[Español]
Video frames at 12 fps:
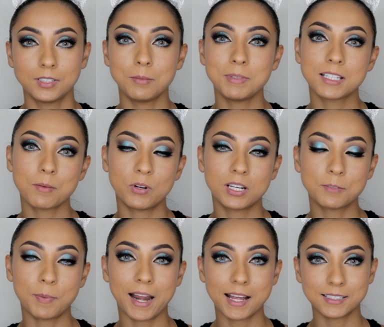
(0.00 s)
Y mis
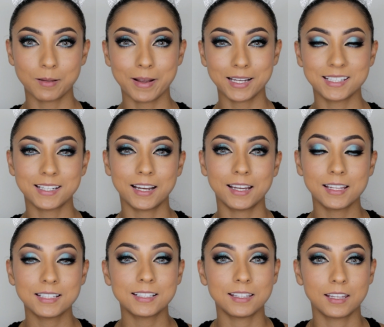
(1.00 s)
amores, para este maquillaje
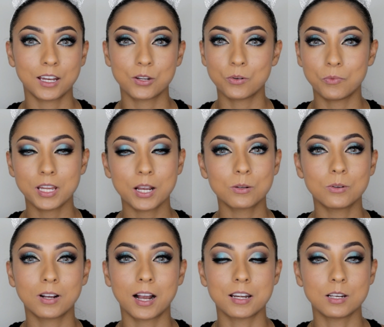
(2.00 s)
decidí que no voy a
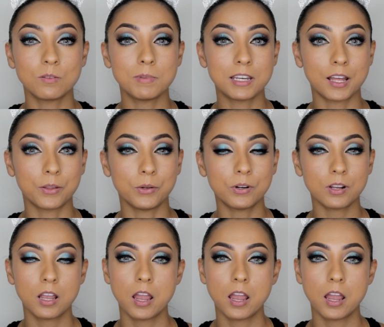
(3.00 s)
colocar iluminador